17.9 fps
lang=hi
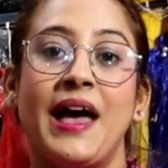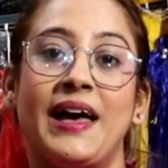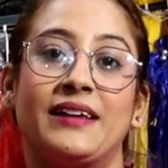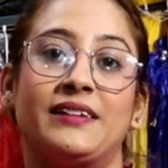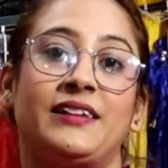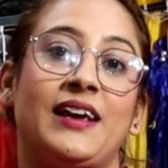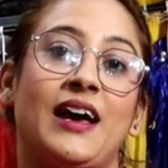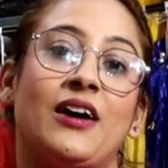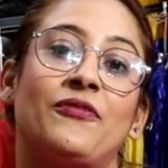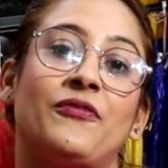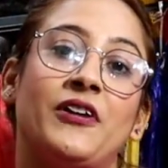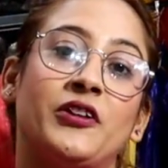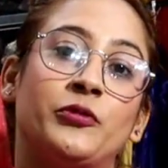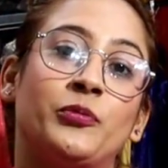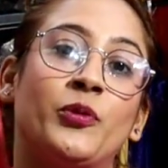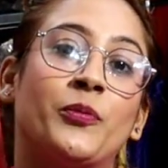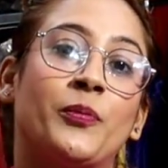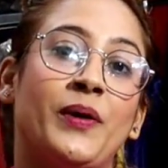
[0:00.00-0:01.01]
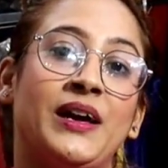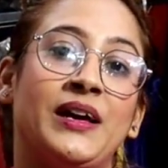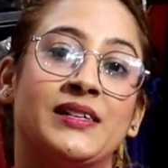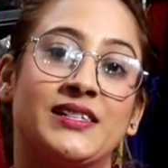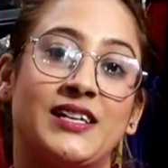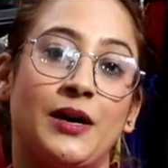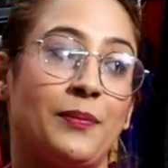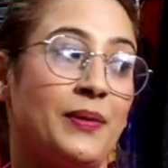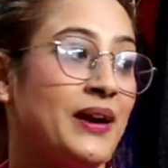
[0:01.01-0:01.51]
ऐसे ही आप फेसबुक पे
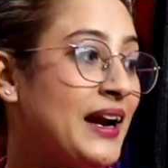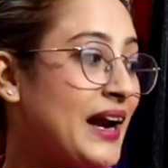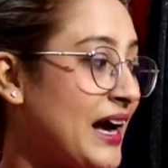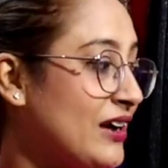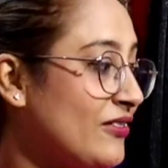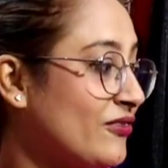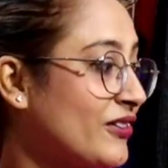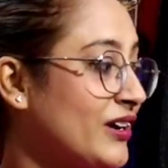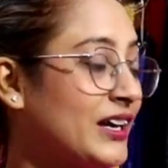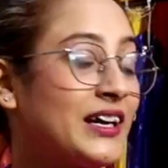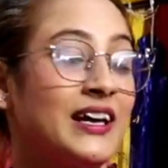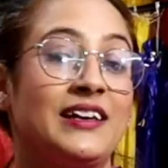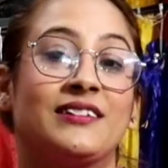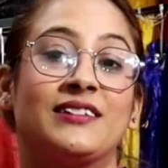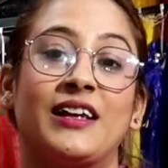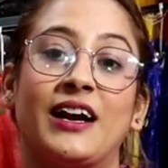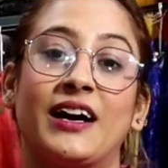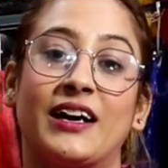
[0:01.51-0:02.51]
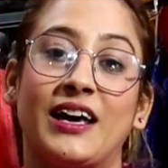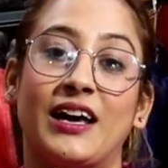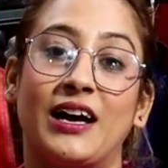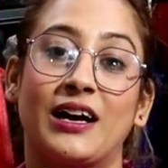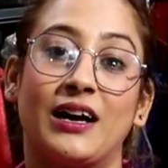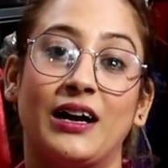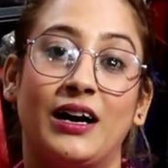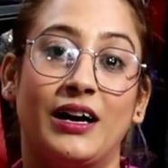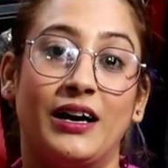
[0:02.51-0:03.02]
इंस्टा पे लाइव करके इस तरह के
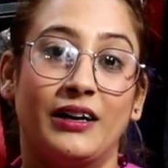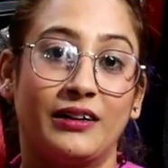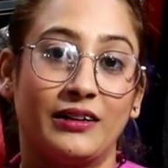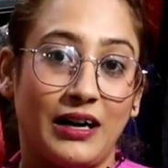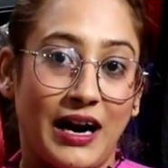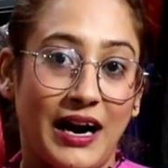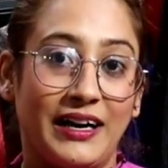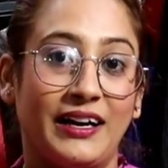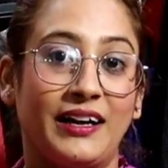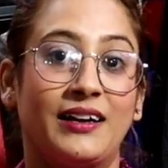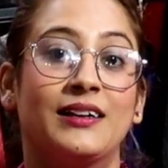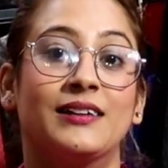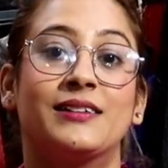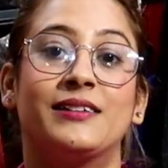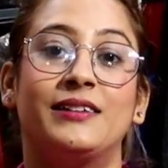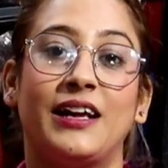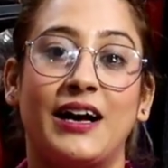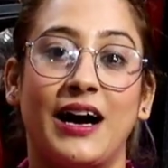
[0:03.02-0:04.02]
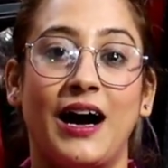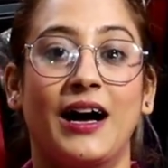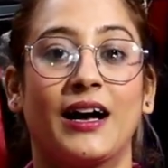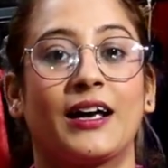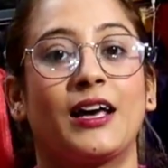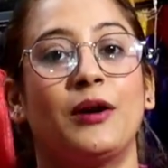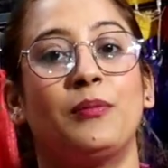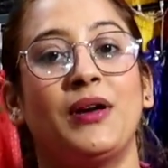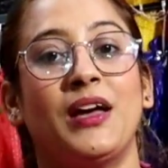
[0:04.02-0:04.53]
आर्टिकल्स दिखा
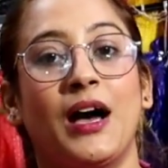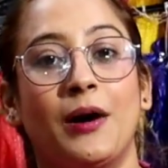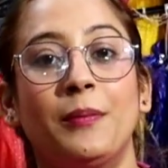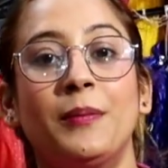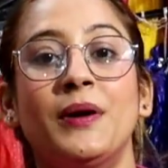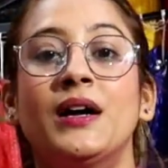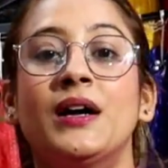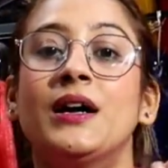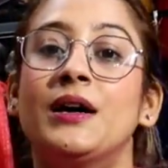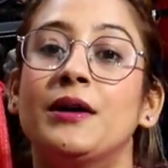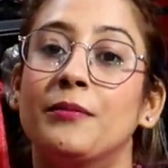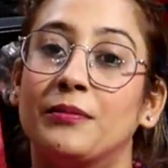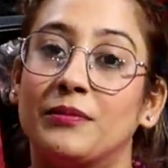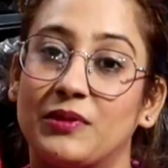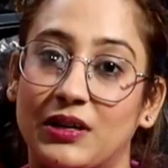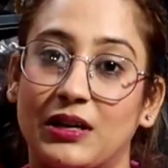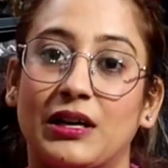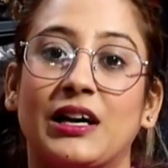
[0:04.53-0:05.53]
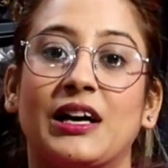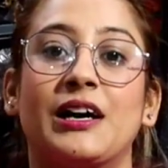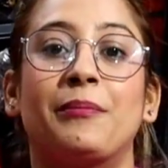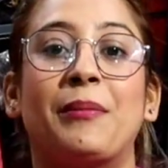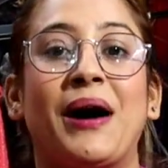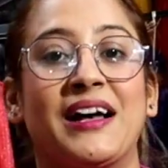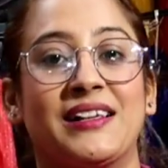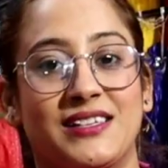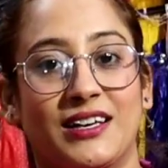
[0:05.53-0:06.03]
के भी आप
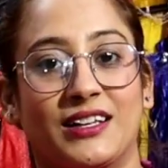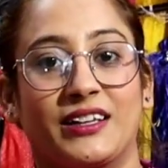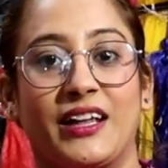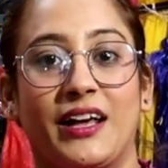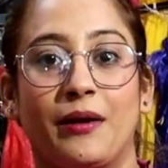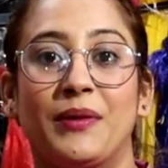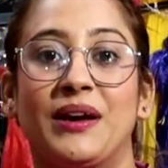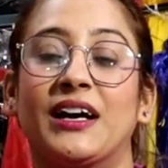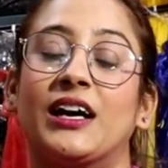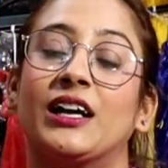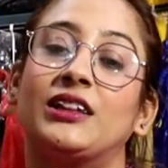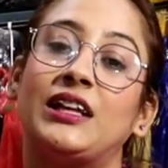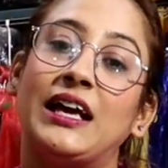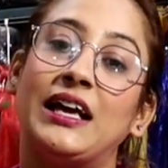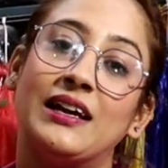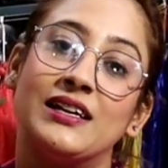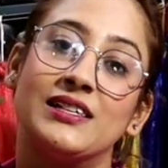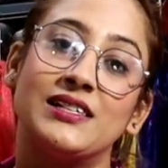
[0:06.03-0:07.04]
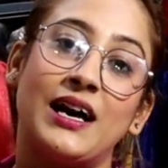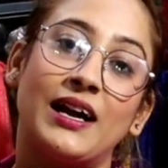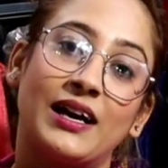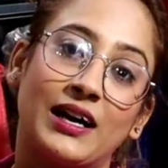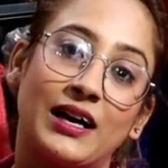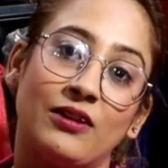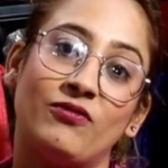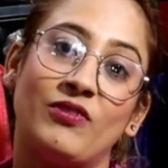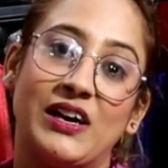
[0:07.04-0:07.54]
कमा सकते हैं मतलब कि तीन हजार
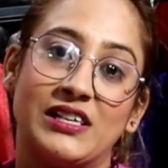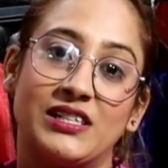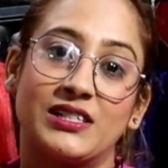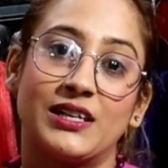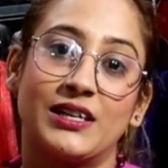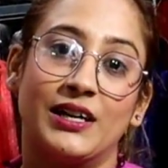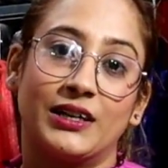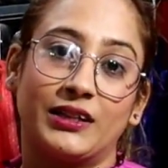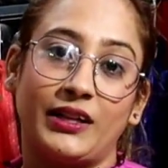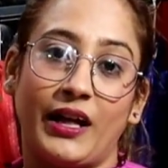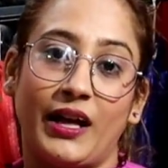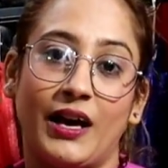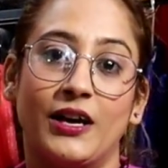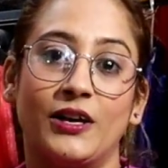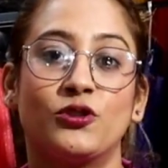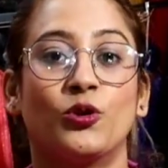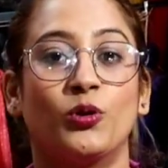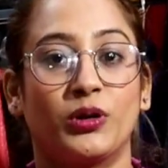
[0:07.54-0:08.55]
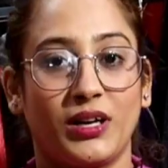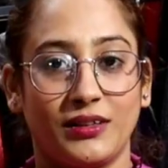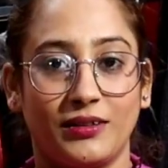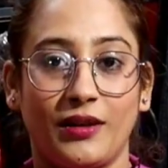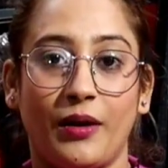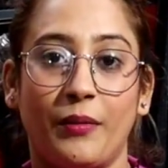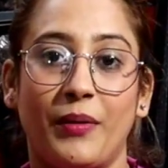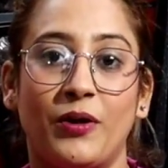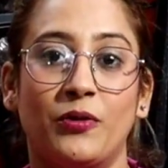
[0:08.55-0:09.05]
अगर इन्वेस्ट करते हैं छोटा
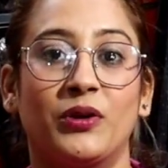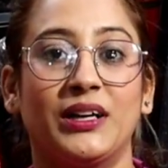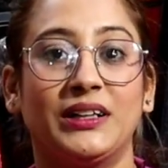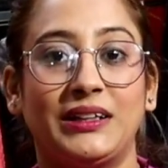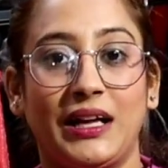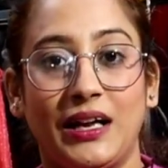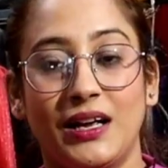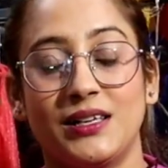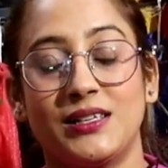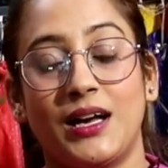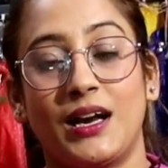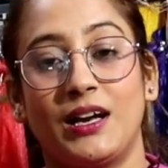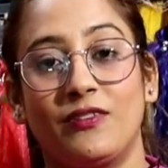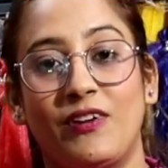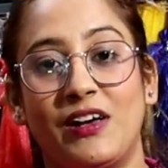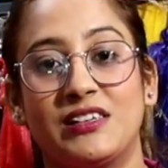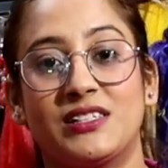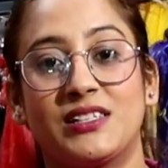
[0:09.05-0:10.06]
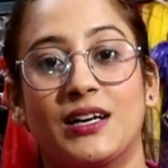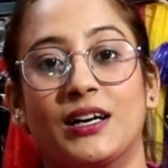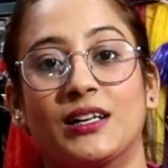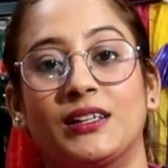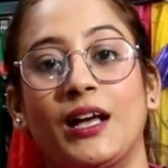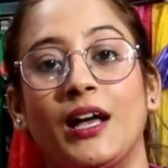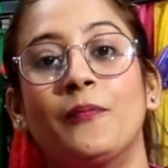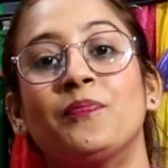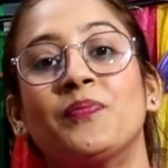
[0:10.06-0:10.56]
सा अमाउंट है तीन हजार इन्वेस्ट
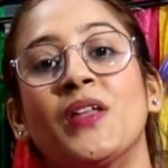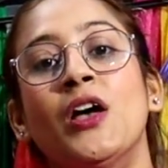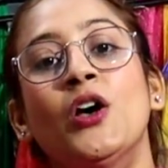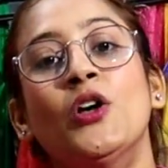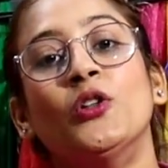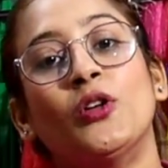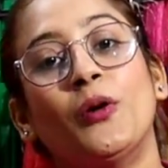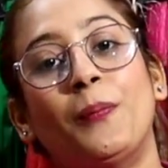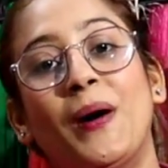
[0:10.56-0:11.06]
करते हैं तो